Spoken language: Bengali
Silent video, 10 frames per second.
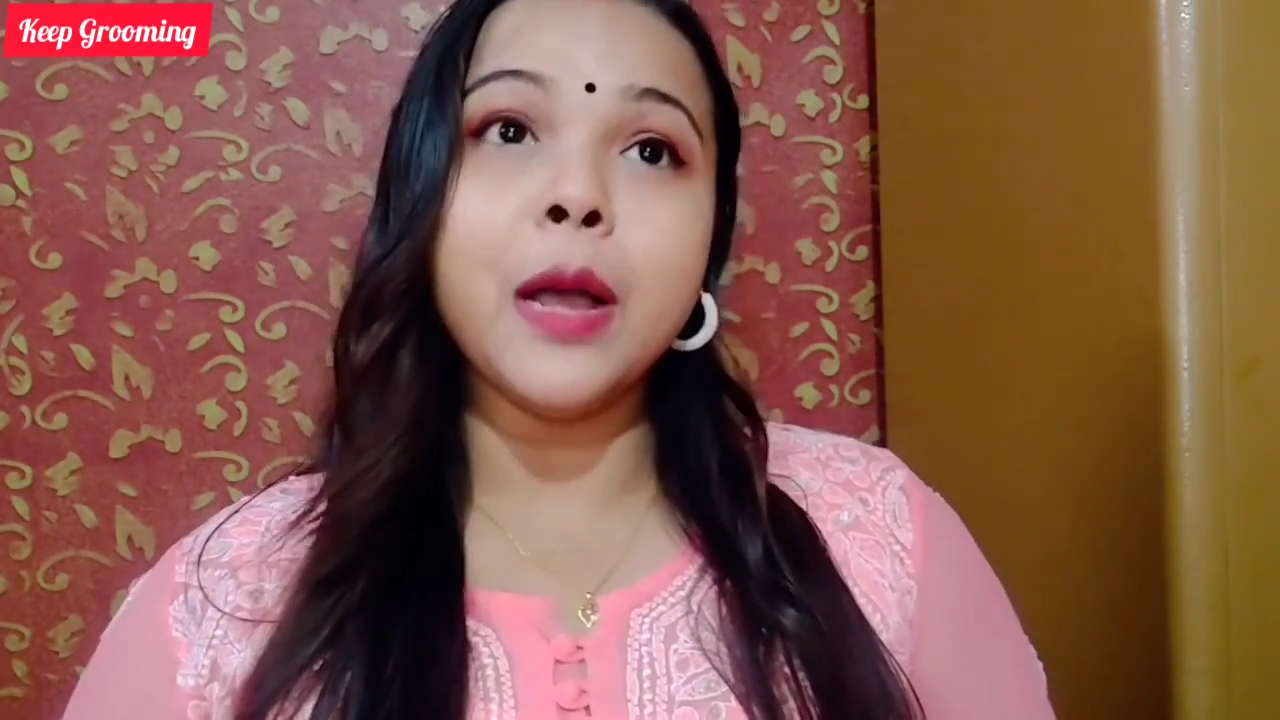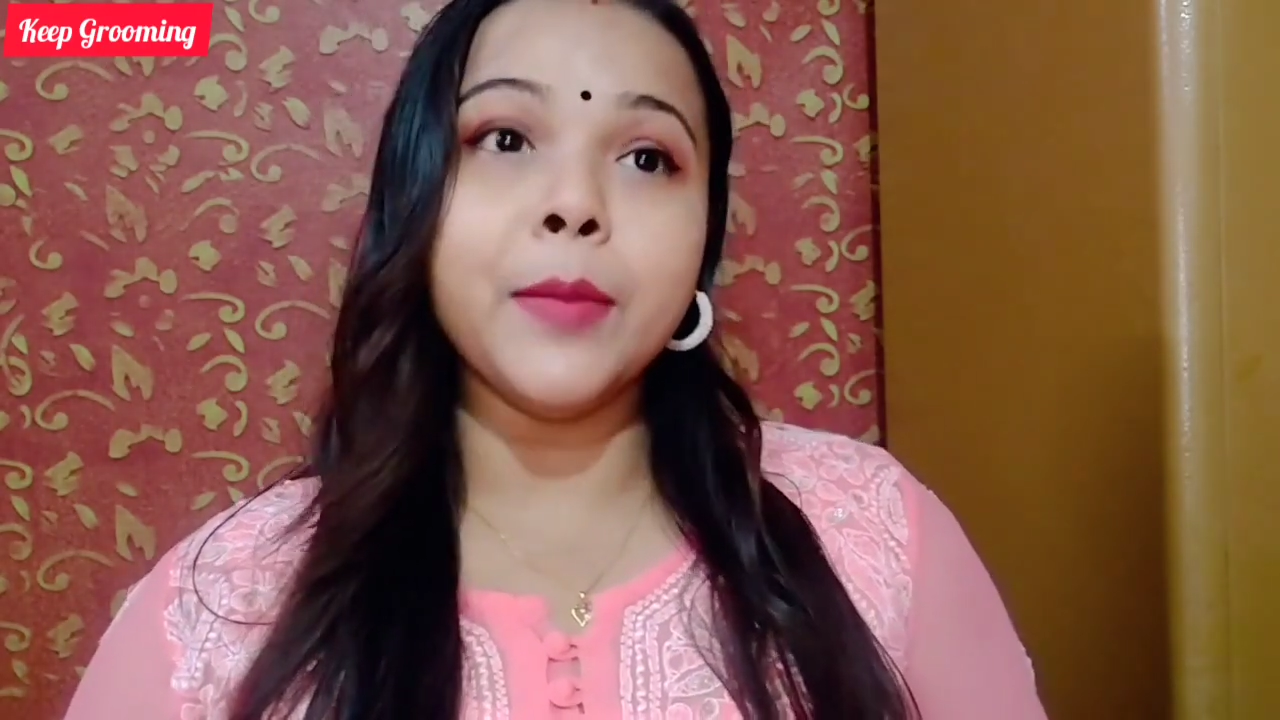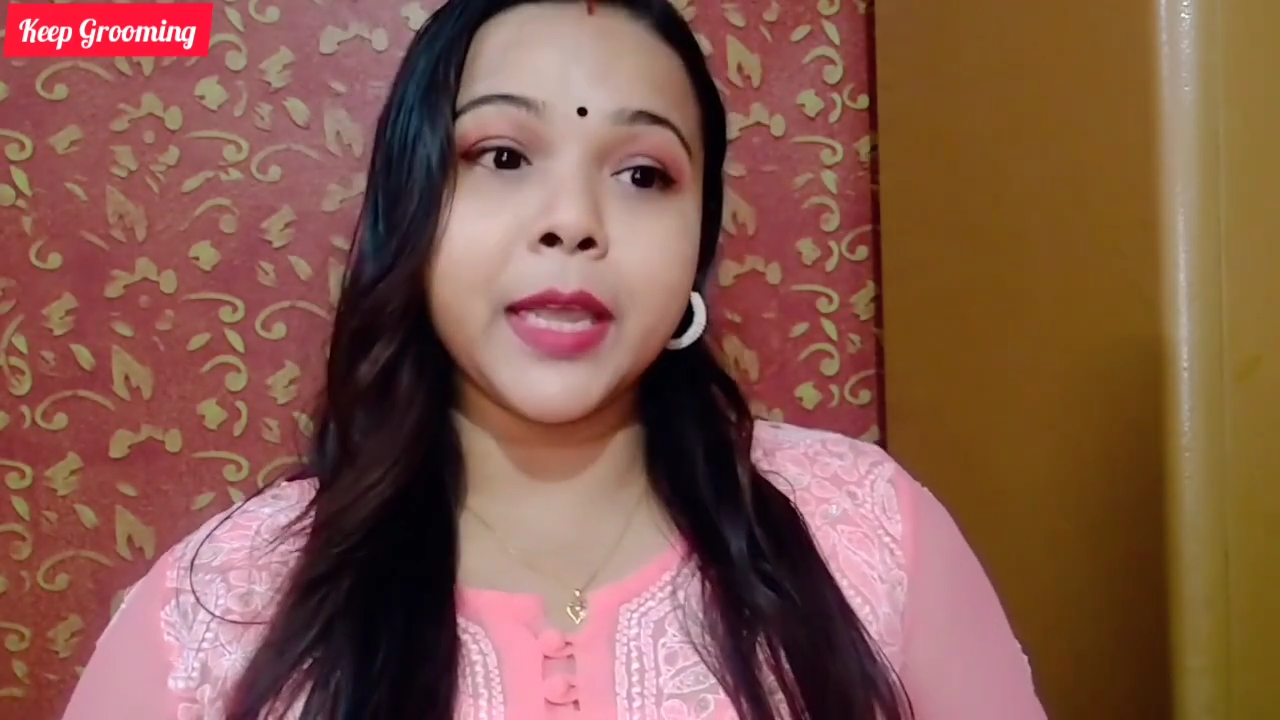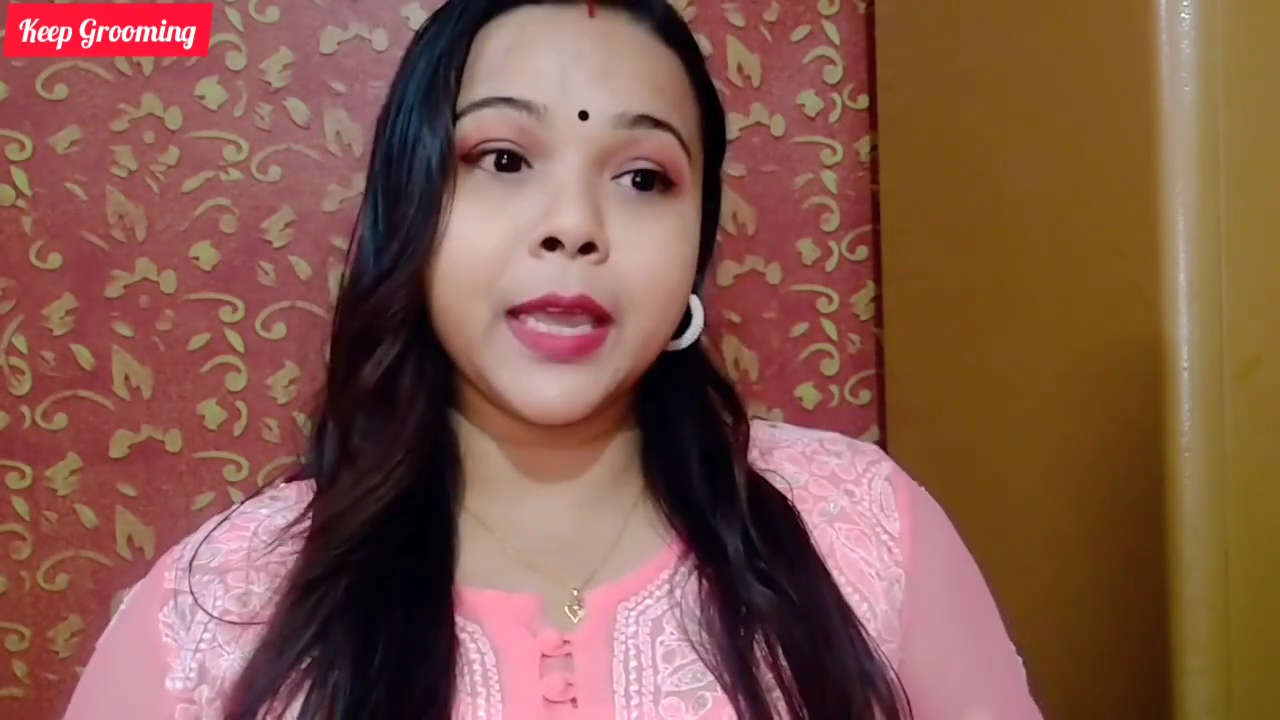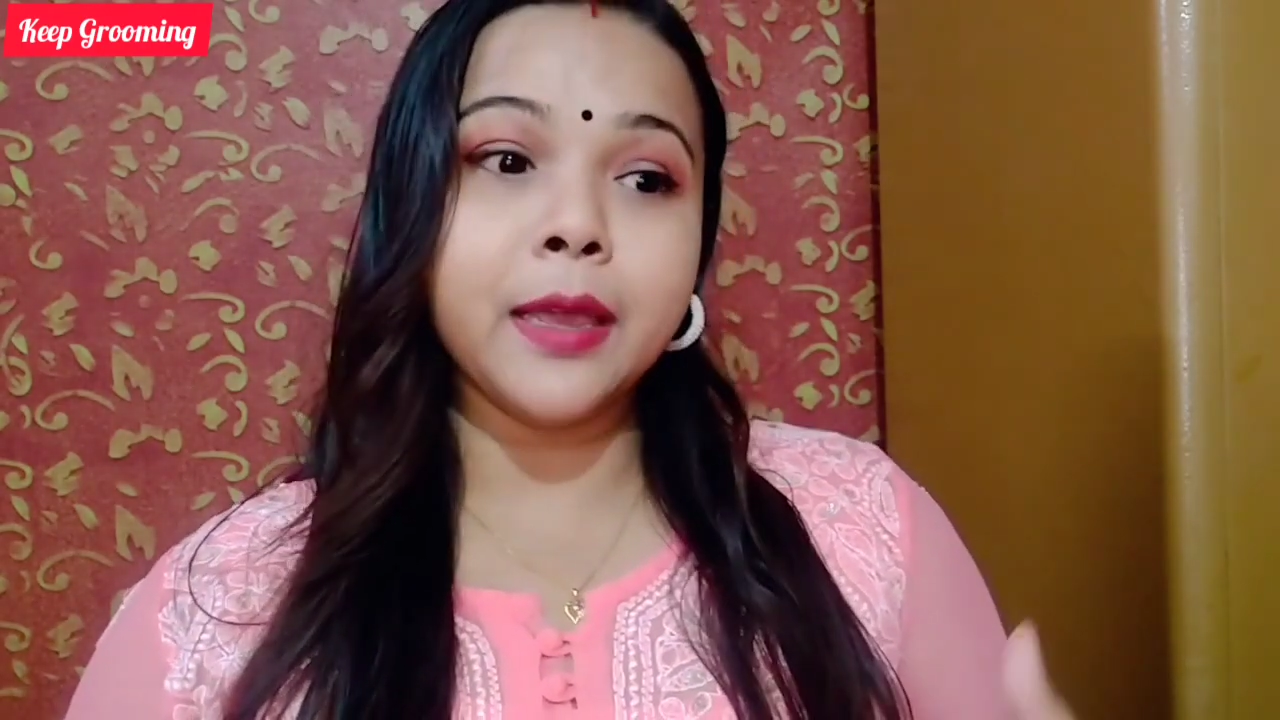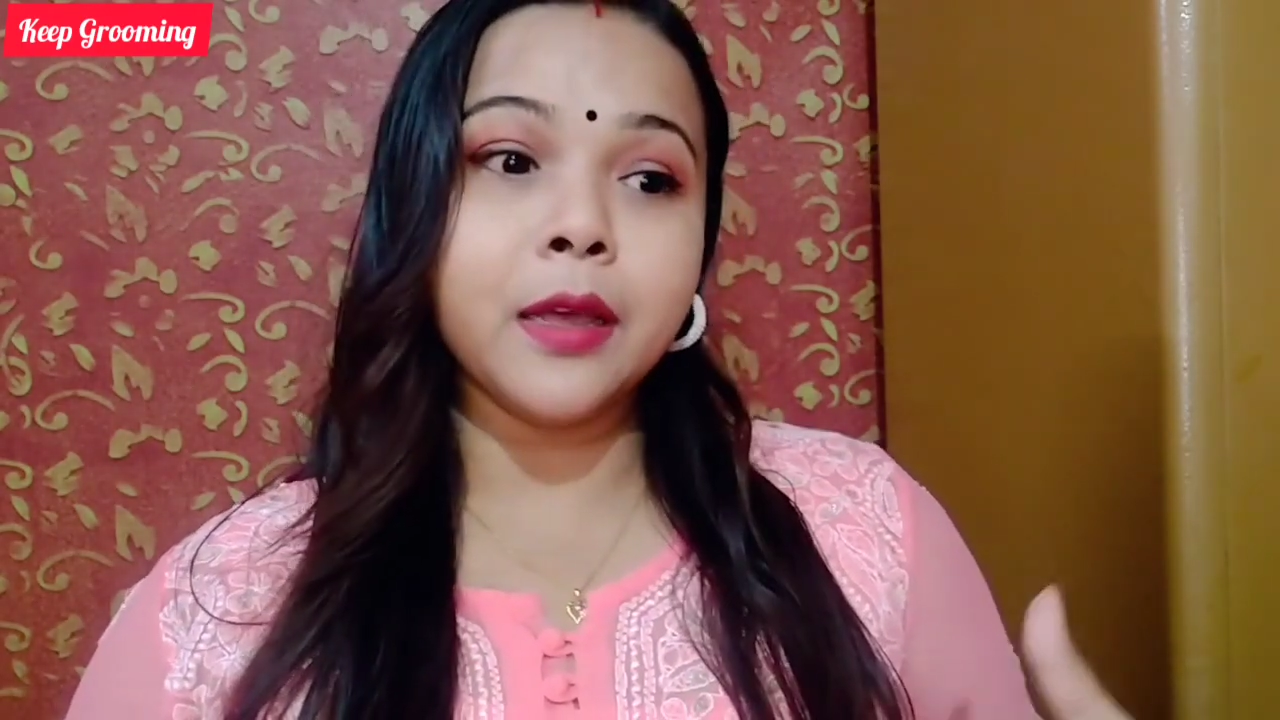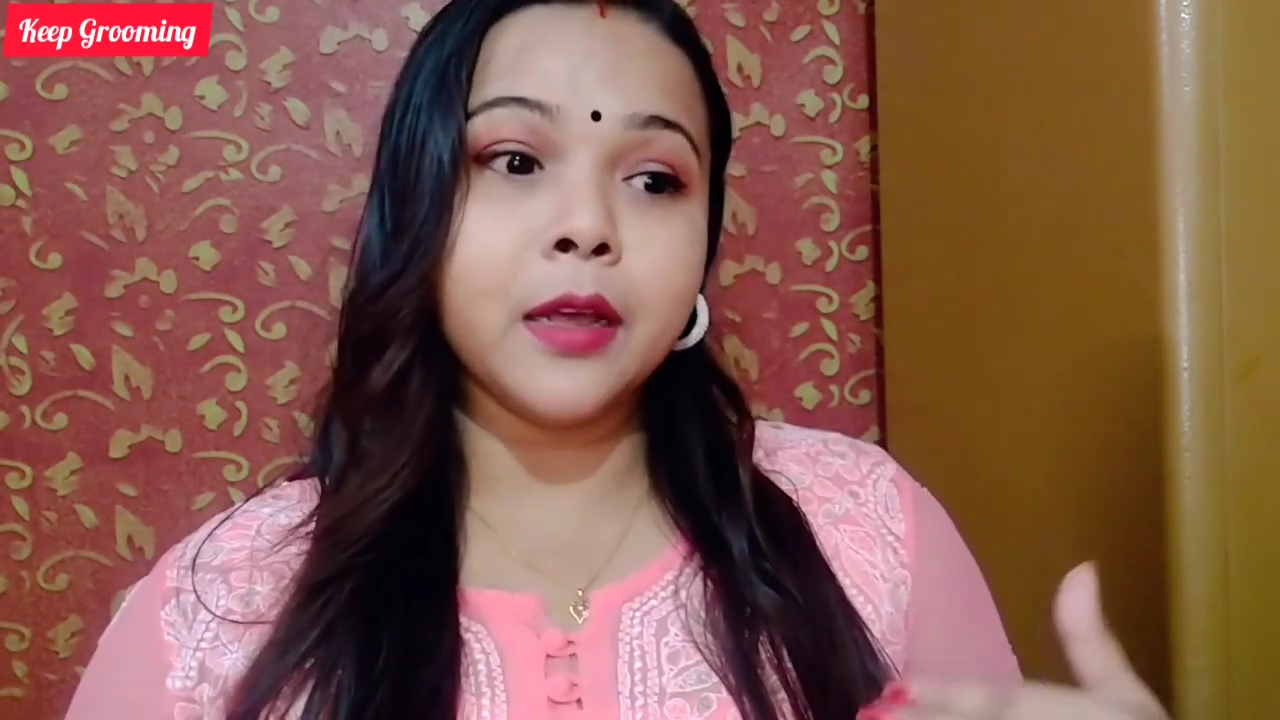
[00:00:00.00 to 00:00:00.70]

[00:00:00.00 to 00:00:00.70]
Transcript: আমাকে